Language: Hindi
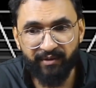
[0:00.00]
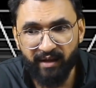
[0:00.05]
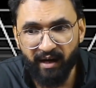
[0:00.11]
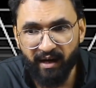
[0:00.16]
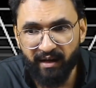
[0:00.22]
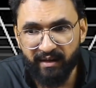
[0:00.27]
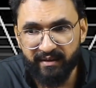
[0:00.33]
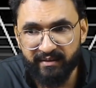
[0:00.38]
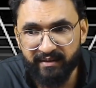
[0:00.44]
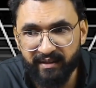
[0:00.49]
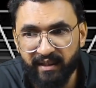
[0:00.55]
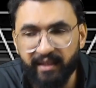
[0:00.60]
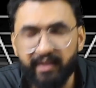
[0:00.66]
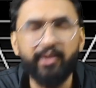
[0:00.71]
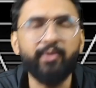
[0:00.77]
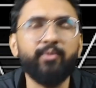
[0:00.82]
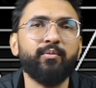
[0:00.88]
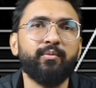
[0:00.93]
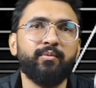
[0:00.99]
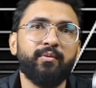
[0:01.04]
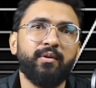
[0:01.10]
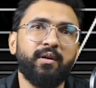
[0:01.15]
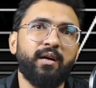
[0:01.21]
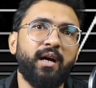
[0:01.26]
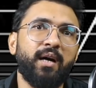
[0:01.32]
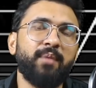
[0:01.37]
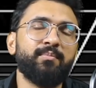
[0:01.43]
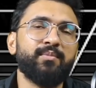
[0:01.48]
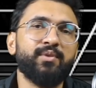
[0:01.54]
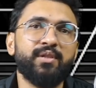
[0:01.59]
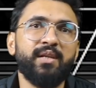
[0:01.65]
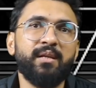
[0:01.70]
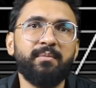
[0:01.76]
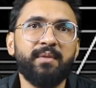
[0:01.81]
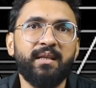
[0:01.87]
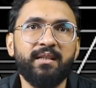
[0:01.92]
डांस ही क्यों हम
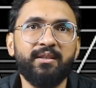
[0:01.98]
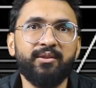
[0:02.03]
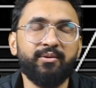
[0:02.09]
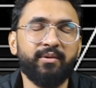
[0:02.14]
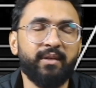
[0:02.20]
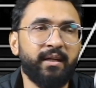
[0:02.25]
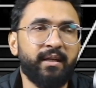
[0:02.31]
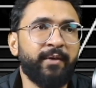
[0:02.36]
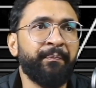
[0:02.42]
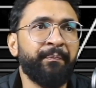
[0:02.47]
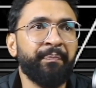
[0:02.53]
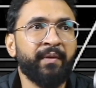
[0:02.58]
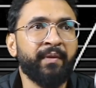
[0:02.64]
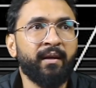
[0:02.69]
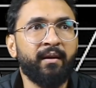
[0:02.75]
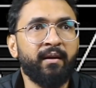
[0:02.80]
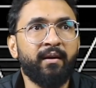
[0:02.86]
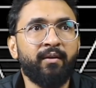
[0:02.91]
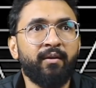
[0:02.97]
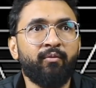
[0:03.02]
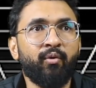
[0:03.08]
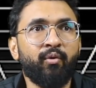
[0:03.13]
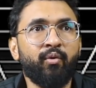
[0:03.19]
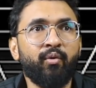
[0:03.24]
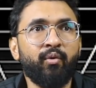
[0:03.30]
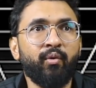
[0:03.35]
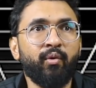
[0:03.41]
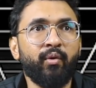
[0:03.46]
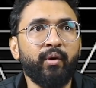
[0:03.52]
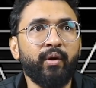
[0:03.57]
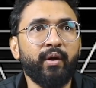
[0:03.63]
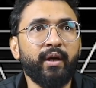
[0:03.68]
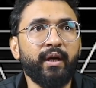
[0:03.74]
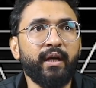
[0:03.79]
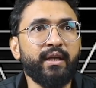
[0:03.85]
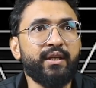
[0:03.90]
मुसलमान जो हैं वो
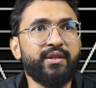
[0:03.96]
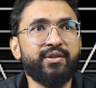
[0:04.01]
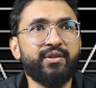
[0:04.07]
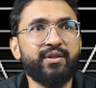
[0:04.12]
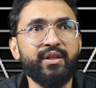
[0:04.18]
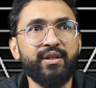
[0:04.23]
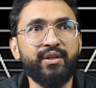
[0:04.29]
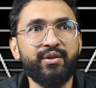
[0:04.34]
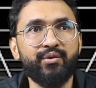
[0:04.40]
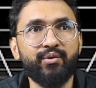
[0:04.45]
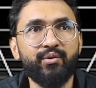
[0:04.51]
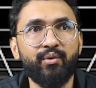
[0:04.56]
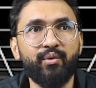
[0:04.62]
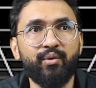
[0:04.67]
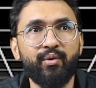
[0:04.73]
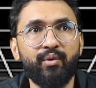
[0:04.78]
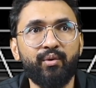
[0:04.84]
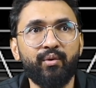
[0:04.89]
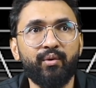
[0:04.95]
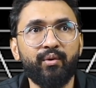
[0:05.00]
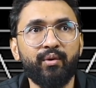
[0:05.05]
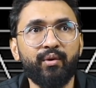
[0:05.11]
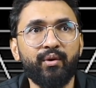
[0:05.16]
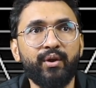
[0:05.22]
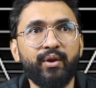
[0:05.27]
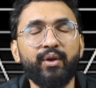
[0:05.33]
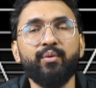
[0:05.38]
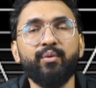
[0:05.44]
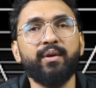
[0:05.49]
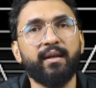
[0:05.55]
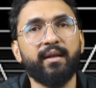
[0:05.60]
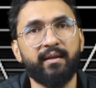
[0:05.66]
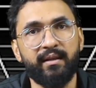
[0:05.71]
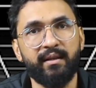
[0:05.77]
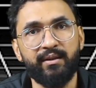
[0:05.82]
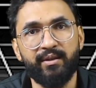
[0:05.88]
इस चीज़ को क्यों
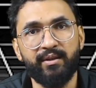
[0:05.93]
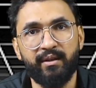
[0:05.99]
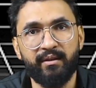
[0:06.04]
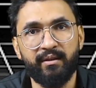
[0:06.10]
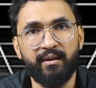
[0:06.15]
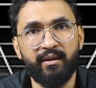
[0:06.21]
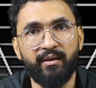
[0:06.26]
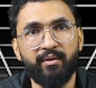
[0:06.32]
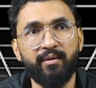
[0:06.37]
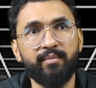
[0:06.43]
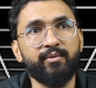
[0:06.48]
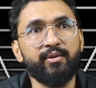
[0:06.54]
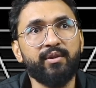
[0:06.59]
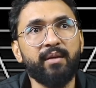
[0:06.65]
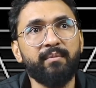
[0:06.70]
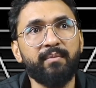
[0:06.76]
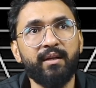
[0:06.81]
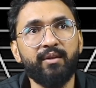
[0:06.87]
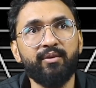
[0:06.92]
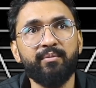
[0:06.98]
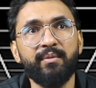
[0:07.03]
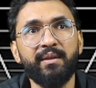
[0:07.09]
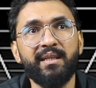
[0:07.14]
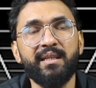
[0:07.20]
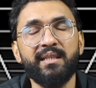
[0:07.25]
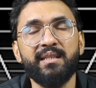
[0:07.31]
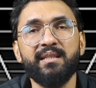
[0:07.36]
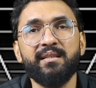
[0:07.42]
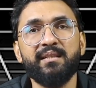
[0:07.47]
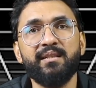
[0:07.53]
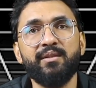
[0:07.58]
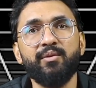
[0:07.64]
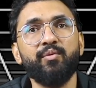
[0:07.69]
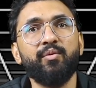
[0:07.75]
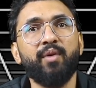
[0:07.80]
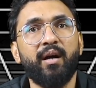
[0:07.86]
करना चाहते हैं और मुसलमानों में ये चीज़
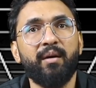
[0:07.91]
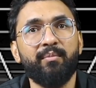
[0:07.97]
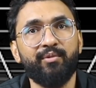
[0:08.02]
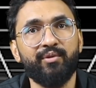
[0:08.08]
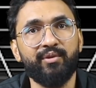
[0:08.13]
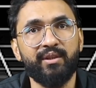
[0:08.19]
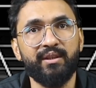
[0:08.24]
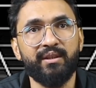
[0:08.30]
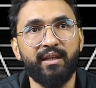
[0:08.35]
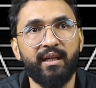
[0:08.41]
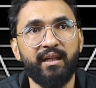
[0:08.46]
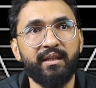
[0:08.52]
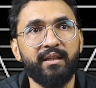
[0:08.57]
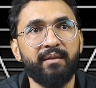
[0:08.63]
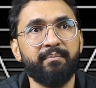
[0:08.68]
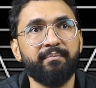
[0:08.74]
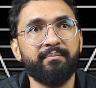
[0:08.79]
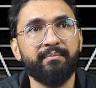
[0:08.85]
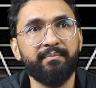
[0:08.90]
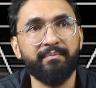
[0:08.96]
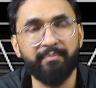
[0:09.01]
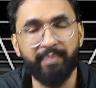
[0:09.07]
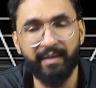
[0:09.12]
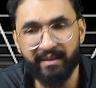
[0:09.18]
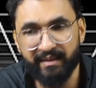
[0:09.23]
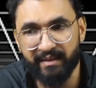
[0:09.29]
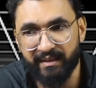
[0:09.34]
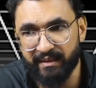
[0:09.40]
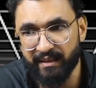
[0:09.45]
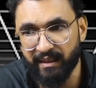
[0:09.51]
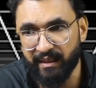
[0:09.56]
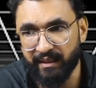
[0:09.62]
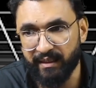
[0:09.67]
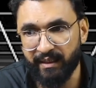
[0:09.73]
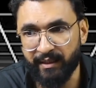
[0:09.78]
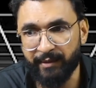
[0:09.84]
क्यों आम होती जा रही है बढ़ती
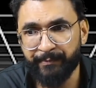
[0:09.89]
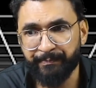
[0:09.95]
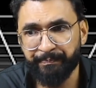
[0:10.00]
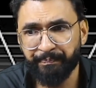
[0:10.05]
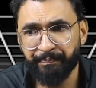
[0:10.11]
जा रही है